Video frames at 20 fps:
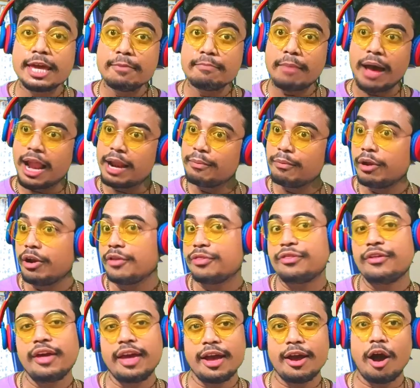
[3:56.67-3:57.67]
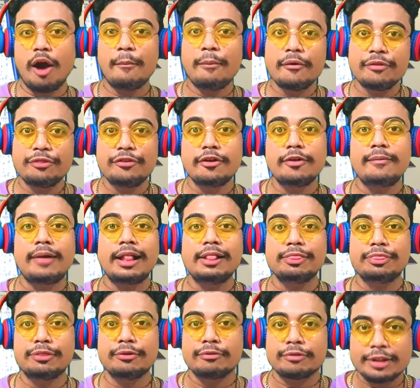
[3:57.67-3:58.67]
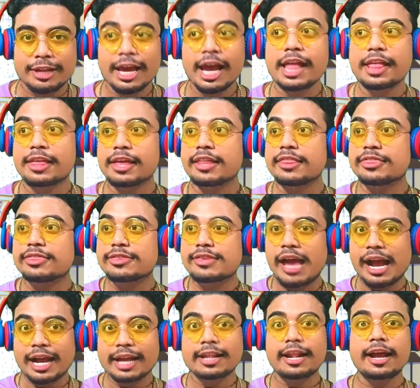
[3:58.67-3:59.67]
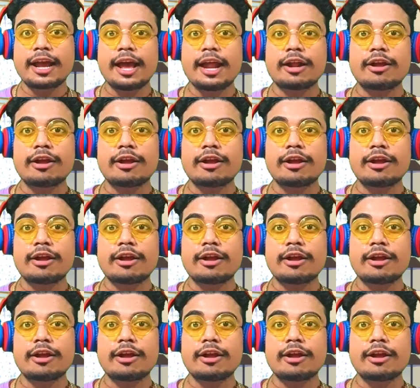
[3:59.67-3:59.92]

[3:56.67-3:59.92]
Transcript: কি মাল বলতে অভদ্র মাল তো ঠিক আছে যাকে তাকে